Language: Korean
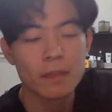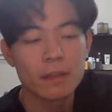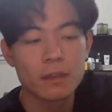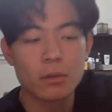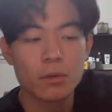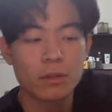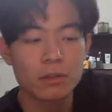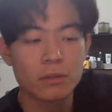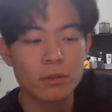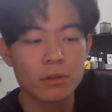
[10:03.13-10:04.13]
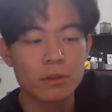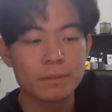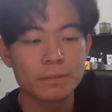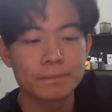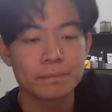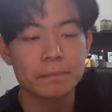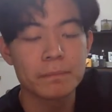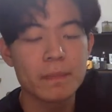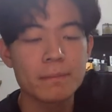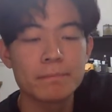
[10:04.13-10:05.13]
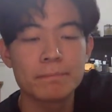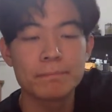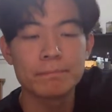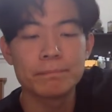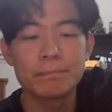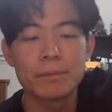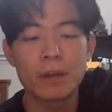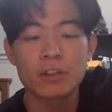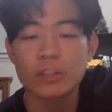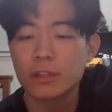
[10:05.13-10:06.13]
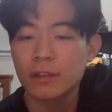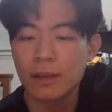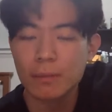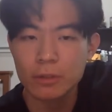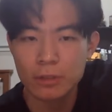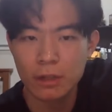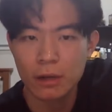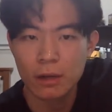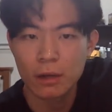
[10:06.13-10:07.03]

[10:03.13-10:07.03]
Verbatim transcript: 기록 같은 거를 블록체인에다 해버리자.